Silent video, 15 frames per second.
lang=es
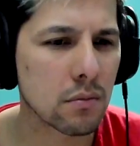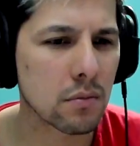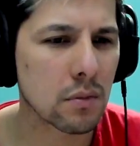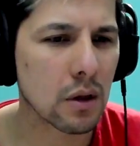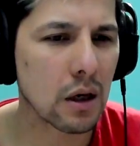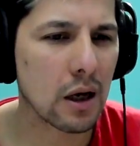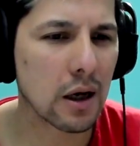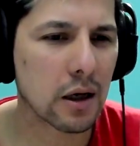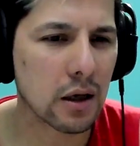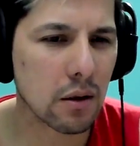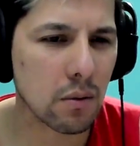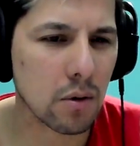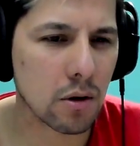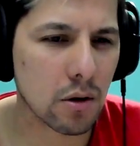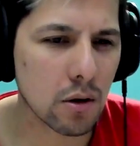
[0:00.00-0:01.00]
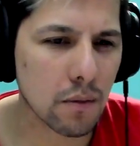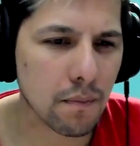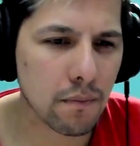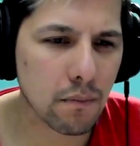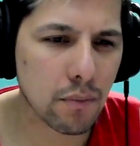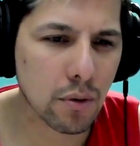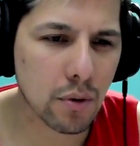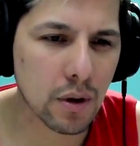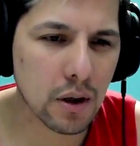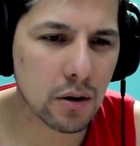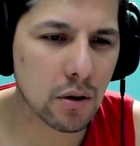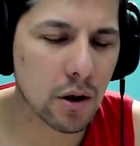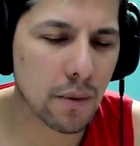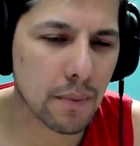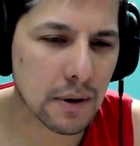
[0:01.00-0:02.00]
La escribió por una
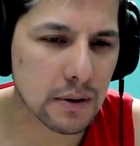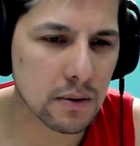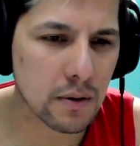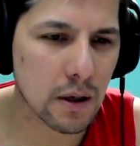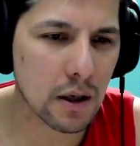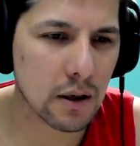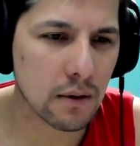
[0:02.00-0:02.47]
historia personal.